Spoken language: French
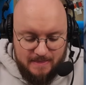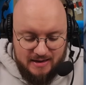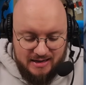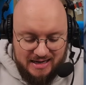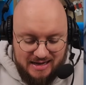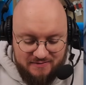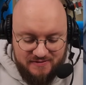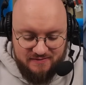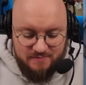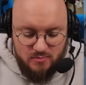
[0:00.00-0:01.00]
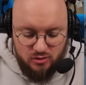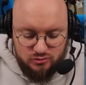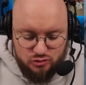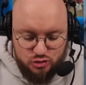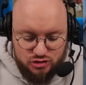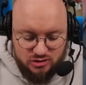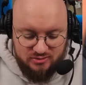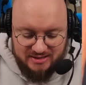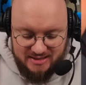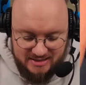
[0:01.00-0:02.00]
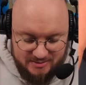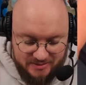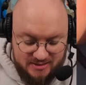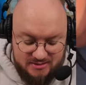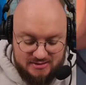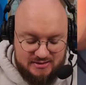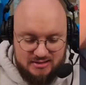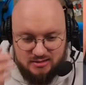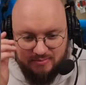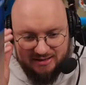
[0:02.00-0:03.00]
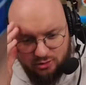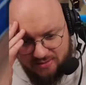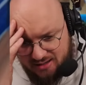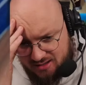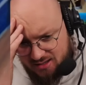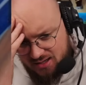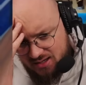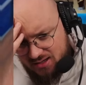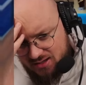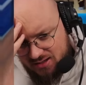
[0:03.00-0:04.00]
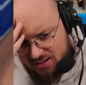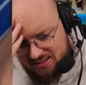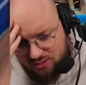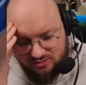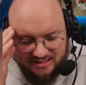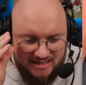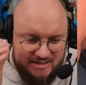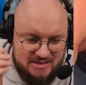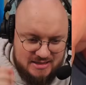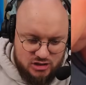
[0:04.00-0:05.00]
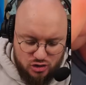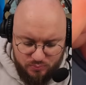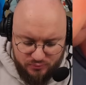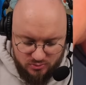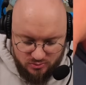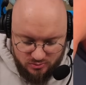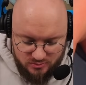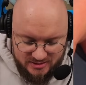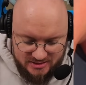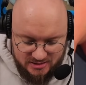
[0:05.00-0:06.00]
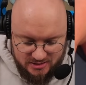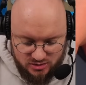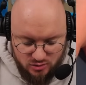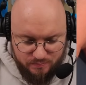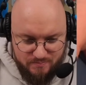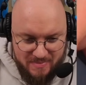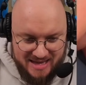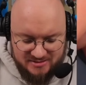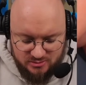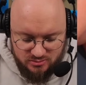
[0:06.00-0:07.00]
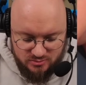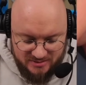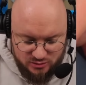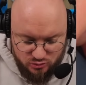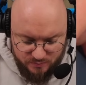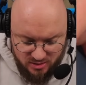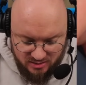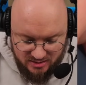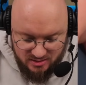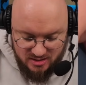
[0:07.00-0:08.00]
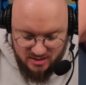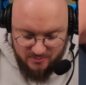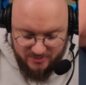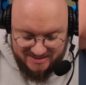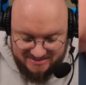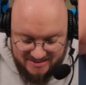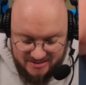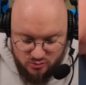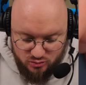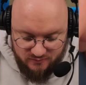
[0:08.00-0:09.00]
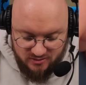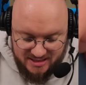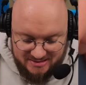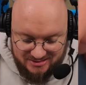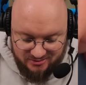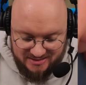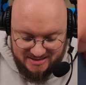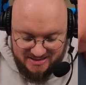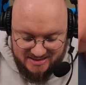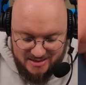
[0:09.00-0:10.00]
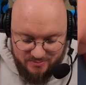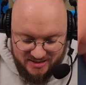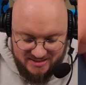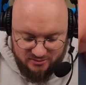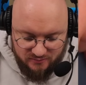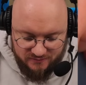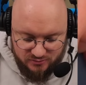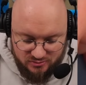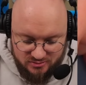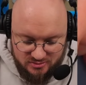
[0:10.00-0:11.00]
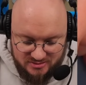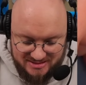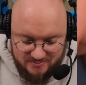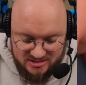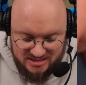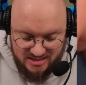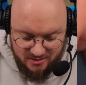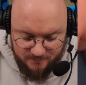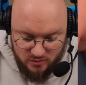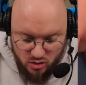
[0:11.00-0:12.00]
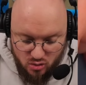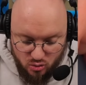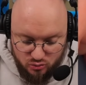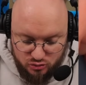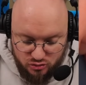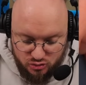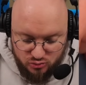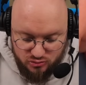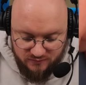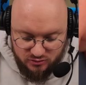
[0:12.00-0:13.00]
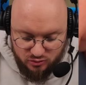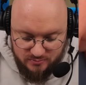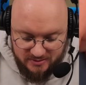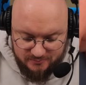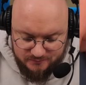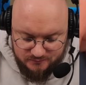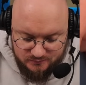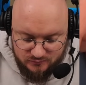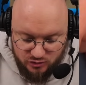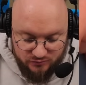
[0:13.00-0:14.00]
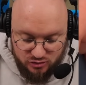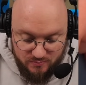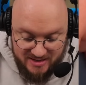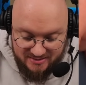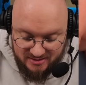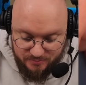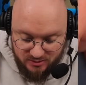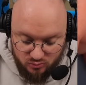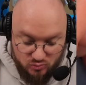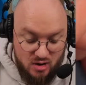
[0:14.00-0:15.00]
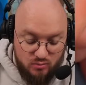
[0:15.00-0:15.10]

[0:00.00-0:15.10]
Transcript: ravivement du Cendré. Eh ben, attends, mais Cendré, il, chope, il, chope euh, euh, masse, support là. Placez une de vos cartes Cendré qui est bannie dans votre euh, cimetière au-dessous de votre main, de votre main deck, pardon. Waouh,